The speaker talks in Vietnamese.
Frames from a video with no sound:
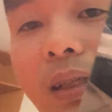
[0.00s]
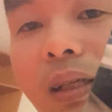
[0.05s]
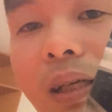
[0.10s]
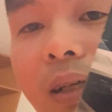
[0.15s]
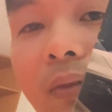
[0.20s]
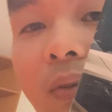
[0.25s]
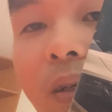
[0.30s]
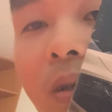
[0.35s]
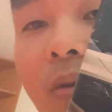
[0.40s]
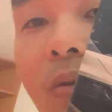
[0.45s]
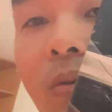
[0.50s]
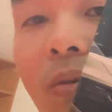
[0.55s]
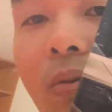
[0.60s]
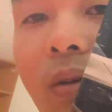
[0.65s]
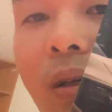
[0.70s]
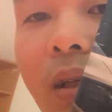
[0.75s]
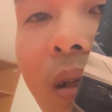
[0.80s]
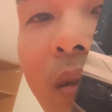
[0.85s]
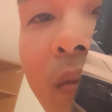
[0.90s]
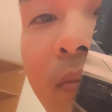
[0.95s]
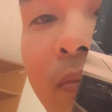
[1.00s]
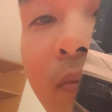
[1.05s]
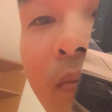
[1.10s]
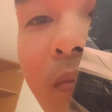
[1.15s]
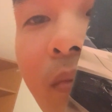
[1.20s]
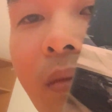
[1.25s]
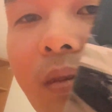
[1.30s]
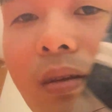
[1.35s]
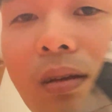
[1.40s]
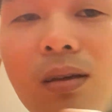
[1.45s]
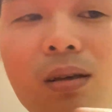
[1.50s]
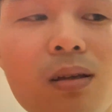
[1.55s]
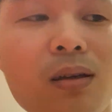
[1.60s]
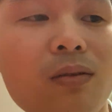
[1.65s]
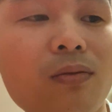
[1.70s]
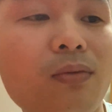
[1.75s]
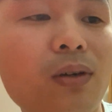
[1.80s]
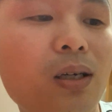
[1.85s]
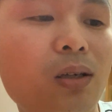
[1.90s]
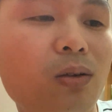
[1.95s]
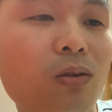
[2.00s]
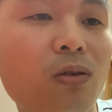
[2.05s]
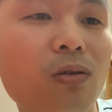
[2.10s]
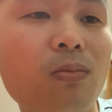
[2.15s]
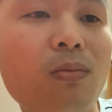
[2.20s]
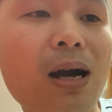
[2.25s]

alpha đồ luôn đây và nó có